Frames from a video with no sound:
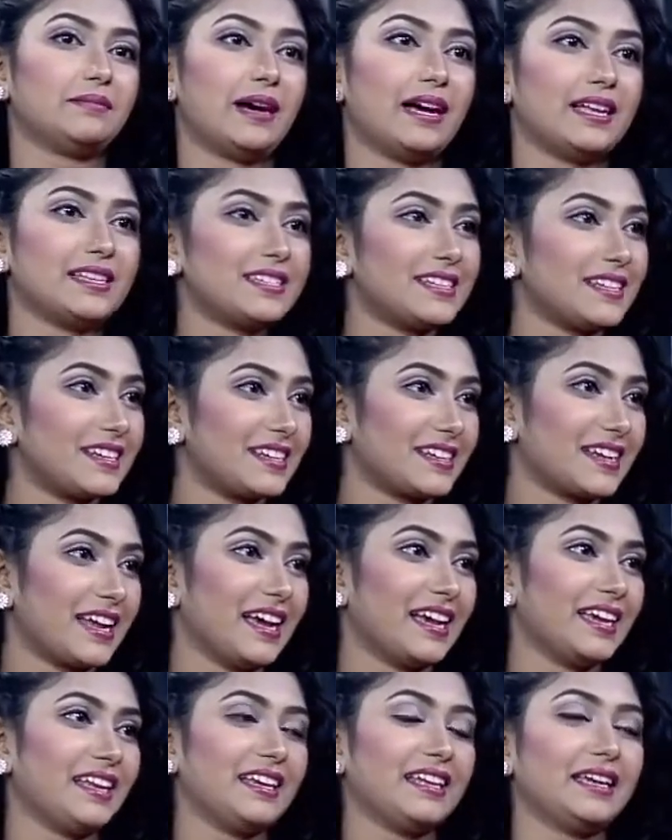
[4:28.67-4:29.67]
মা ছেলের
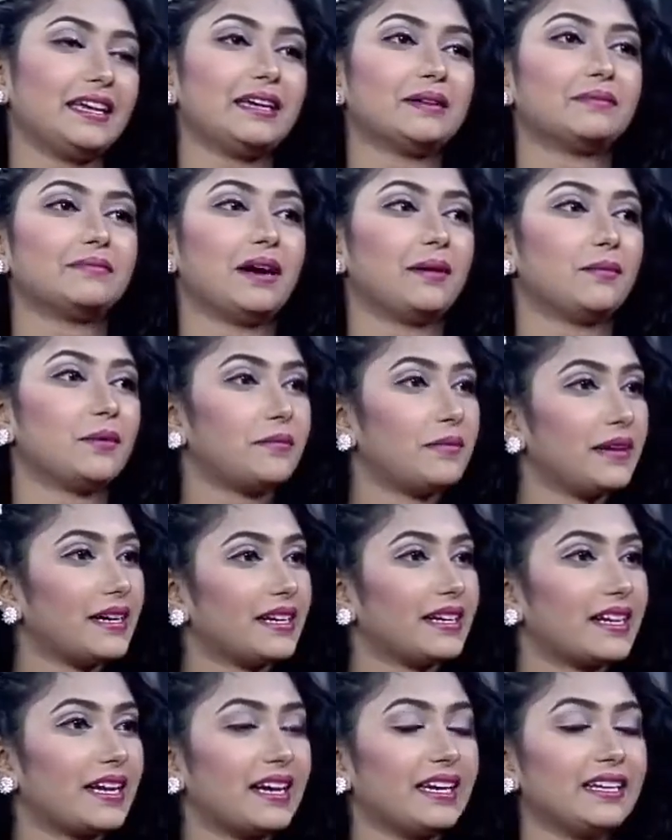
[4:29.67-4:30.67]
কাহিনী বাবা
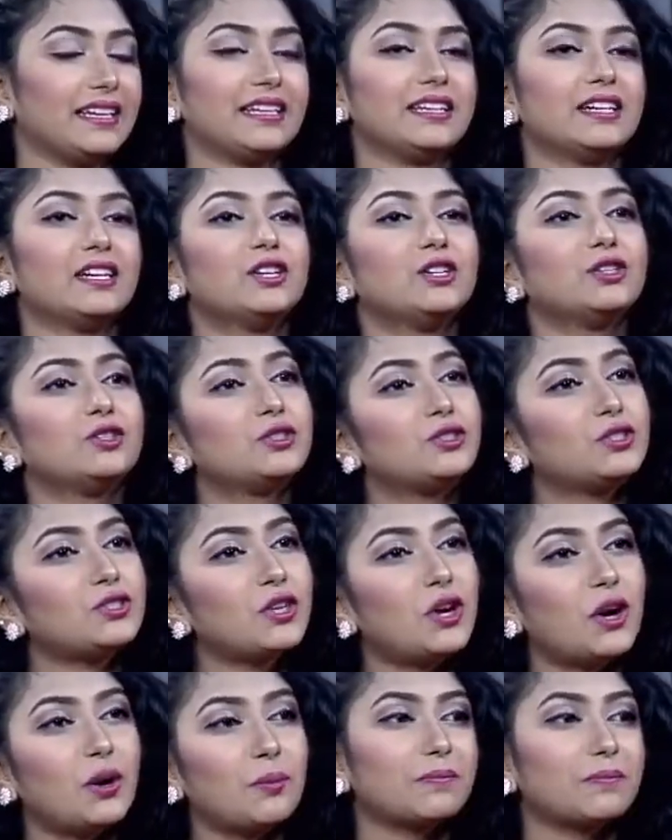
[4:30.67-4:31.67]
মায়ের কাহিনী
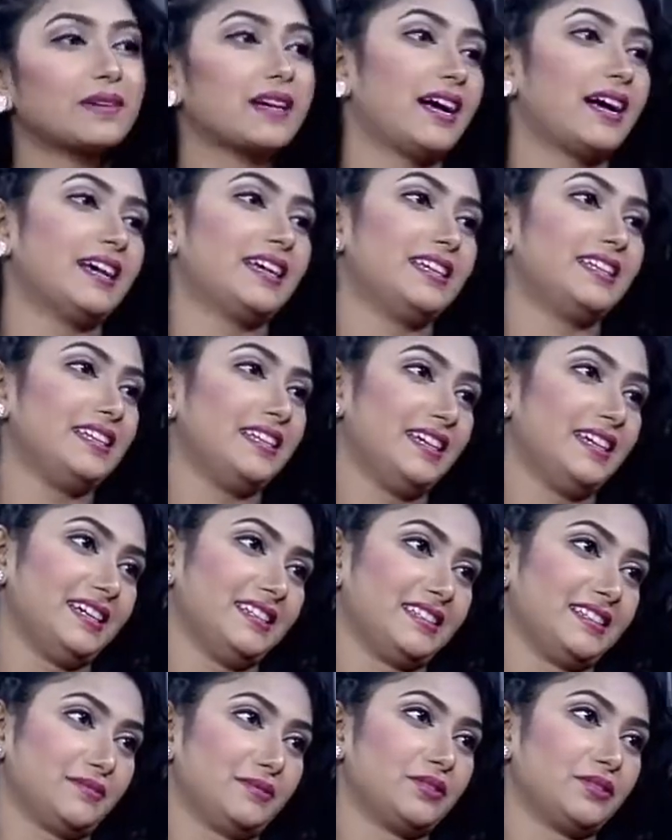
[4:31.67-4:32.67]
সব কাহিনী
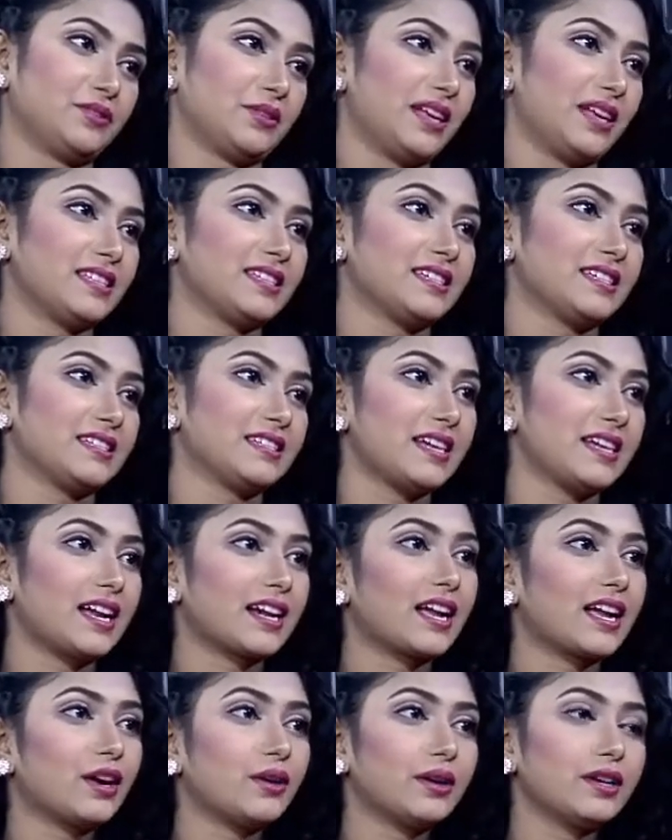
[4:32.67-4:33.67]
এটার ভেতর আছে
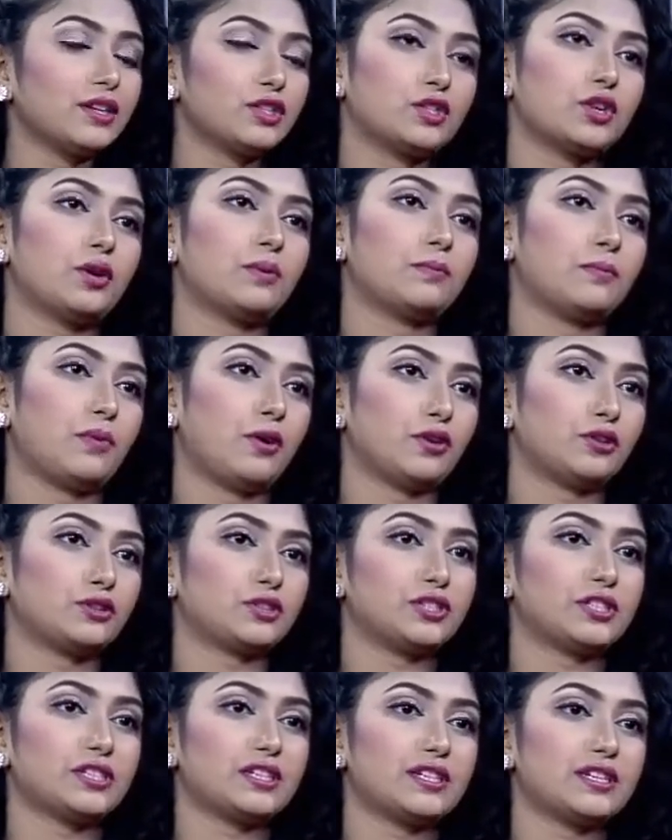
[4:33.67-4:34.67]
যার কারণে সব
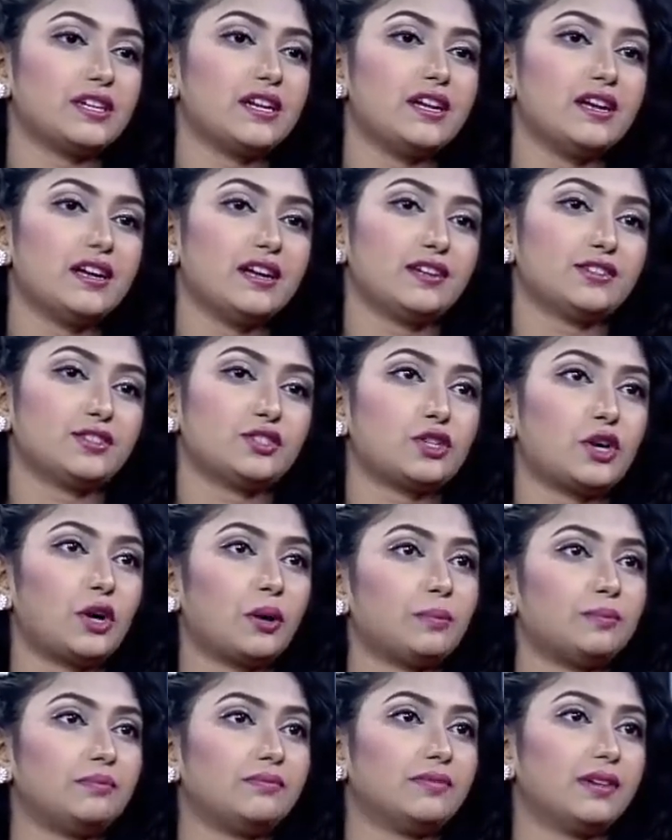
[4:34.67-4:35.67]
বয়সের
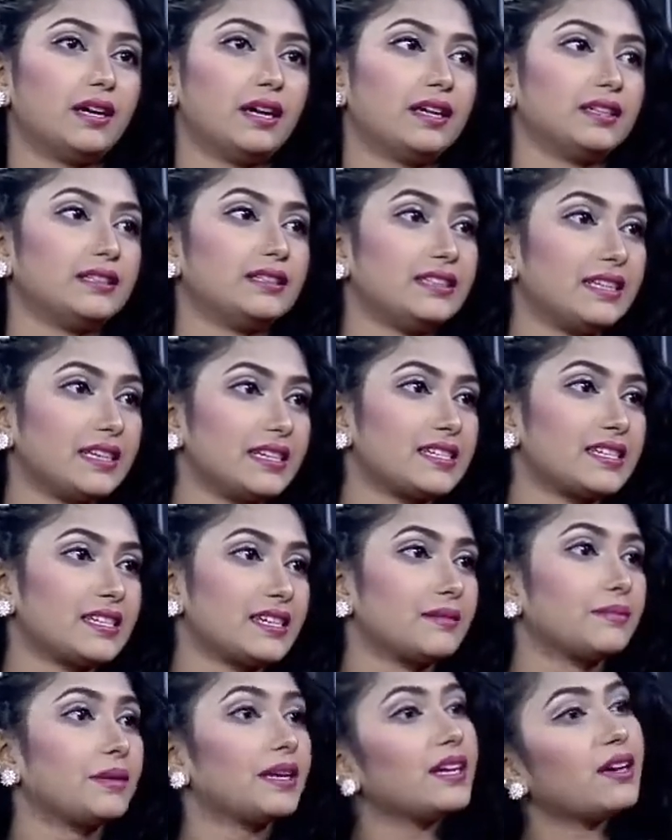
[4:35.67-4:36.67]
সব
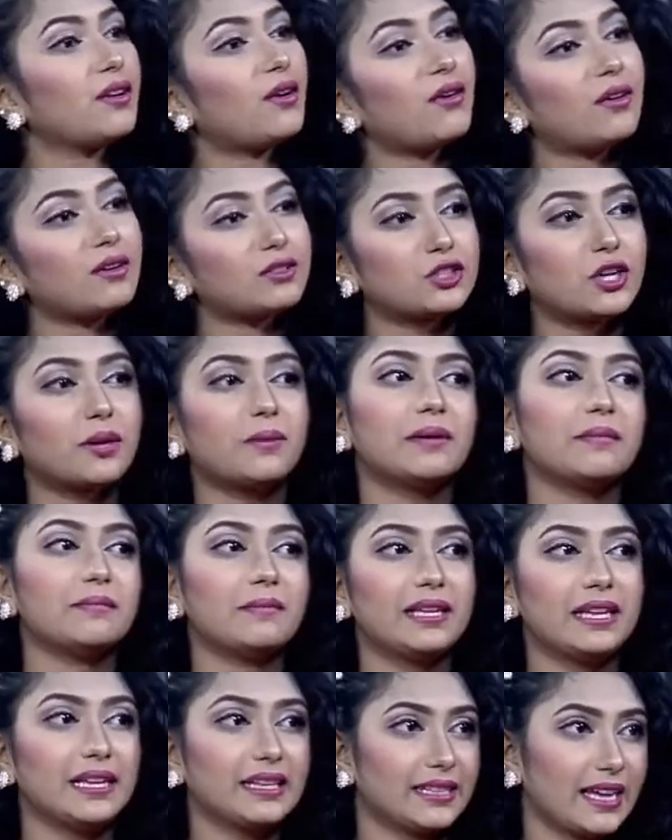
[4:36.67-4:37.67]
দেশের সবাই
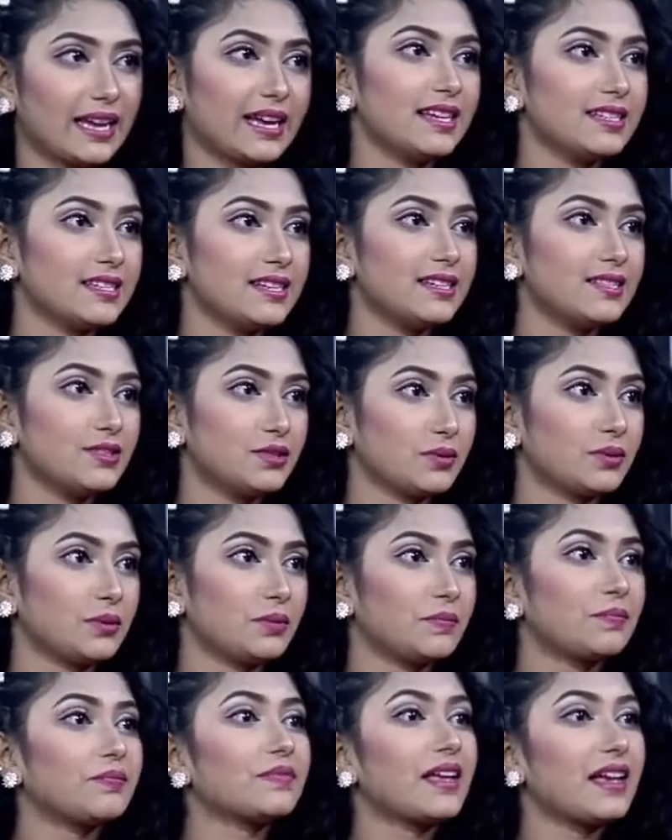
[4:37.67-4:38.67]
মিলে মানে দেখা যায় তো
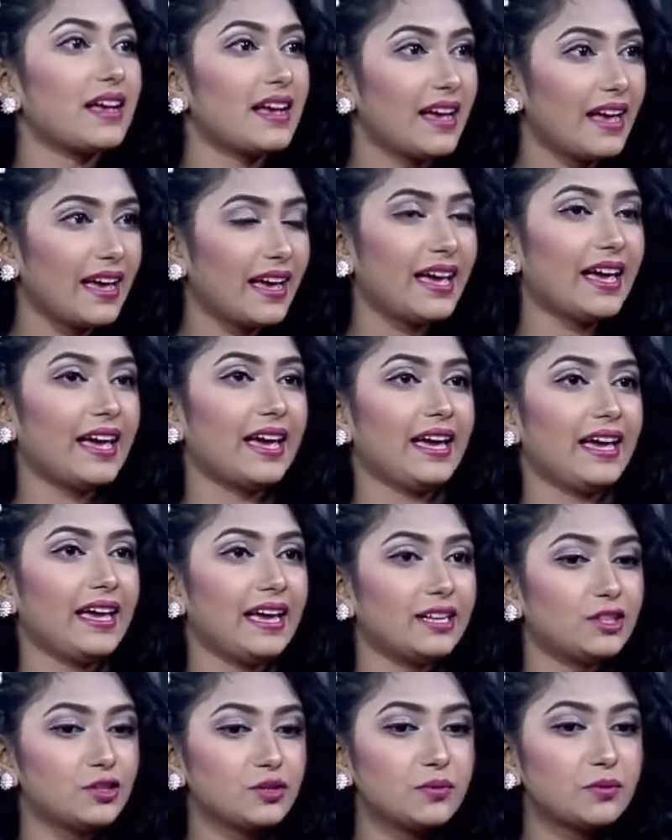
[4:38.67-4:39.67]
হ্যাঁ
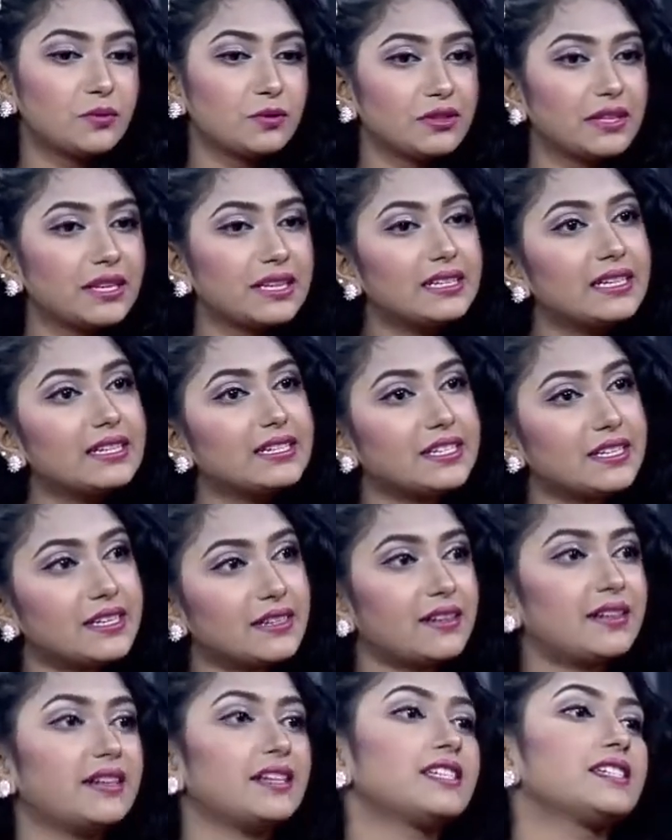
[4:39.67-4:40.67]
এর জন্য প্রত্যেকটা
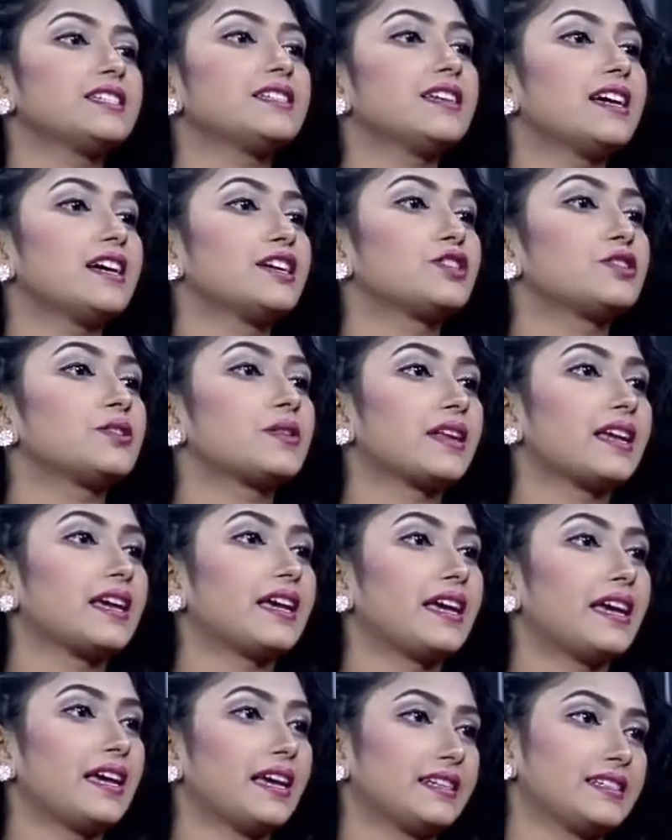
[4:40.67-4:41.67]
জেনারেশনই আসলে
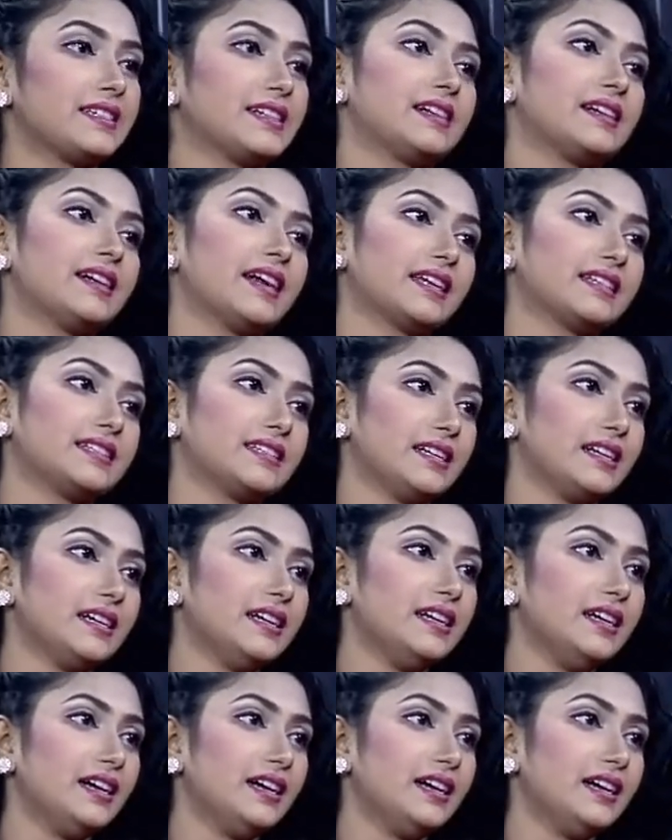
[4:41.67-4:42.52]
এটার একটা